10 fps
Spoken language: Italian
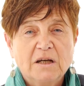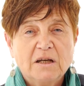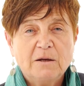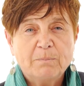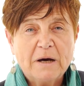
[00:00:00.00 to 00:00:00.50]

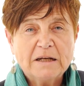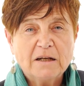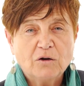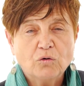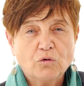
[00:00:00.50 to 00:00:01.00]
Impara a
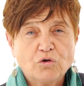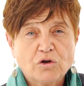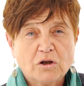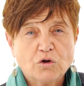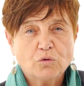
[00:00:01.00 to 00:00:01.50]

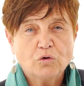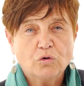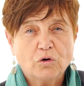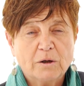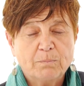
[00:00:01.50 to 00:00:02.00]
riconoscere il suo
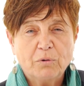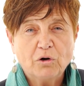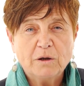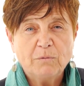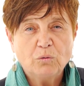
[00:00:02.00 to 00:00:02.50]
odore
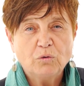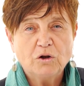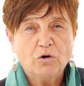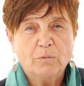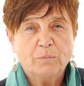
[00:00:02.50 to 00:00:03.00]
pochi minuti
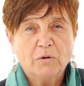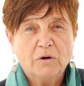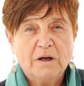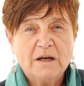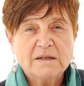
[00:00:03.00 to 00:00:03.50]
dopo
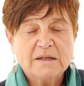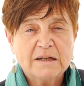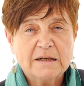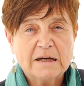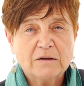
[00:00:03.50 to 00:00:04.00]

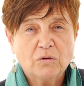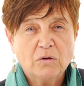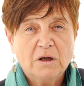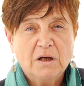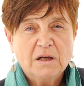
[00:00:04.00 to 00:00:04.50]
essere nato.
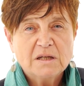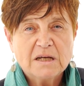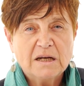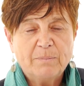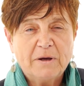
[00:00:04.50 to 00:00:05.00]

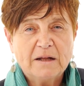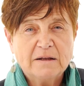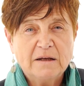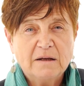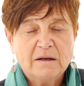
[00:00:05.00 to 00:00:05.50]
Se la
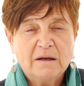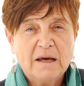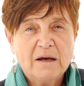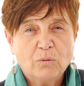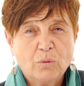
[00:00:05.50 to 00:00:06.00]
perde,
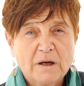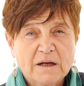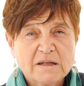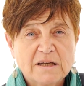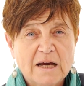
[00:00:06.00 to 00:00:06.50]
è quella
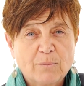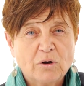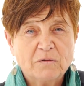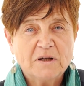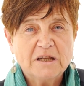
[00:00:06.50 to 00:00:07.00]
che si chiama
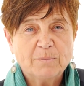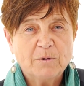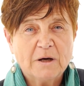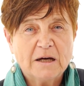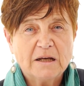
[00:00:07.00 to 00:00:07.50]
una ferita
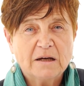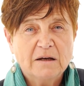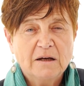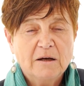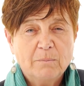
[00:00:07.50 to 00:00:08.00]
primaria.
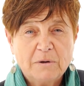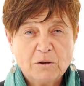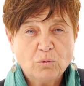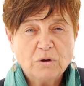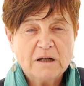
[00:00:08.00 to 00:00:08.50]
Per
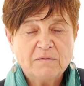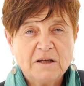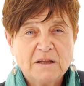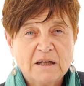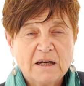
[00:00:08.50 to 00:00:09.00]
tutta la
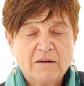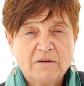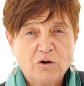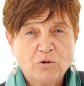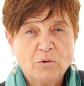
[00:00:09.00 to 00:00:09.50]
vita
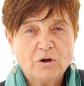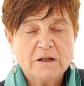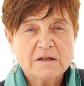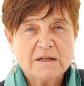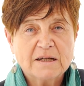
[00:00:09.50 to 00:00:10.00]
avrà gli ormoni
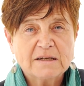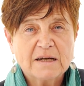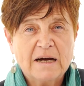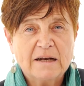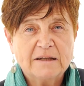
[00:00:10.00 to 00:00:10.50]
da stress
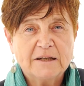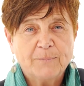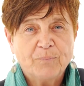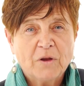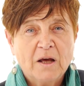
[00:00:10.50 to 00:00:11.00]
alti.
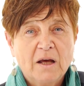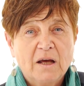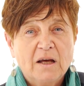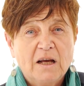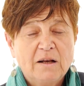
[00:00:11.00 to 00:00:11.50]

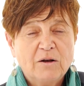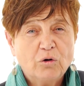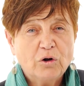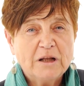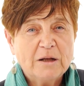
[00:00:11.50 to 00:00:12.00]
Il
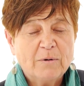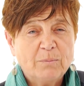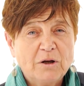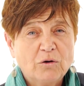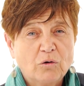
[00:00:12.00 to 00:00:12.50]
dolore del
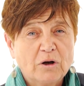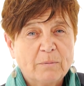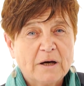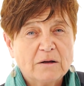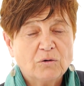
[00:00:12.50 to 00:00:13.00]
bambino non
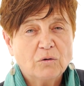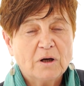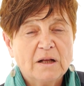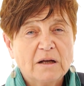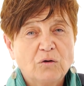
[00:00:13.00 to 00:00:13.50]
amato
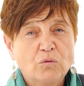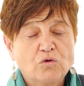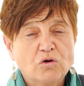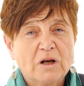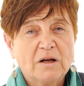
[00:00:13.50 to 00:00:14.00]
è
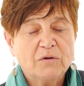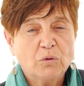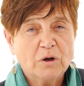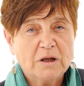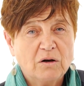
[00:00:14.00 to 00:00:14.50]
racchiuso nella
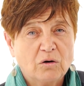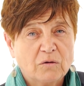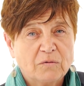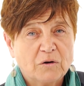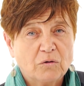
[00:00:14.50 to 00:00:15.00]
figura
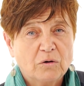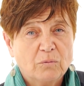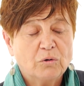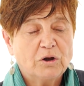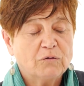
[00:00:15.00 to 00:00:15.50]
dell'orfano,
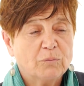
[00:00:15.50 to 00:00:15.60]
motivo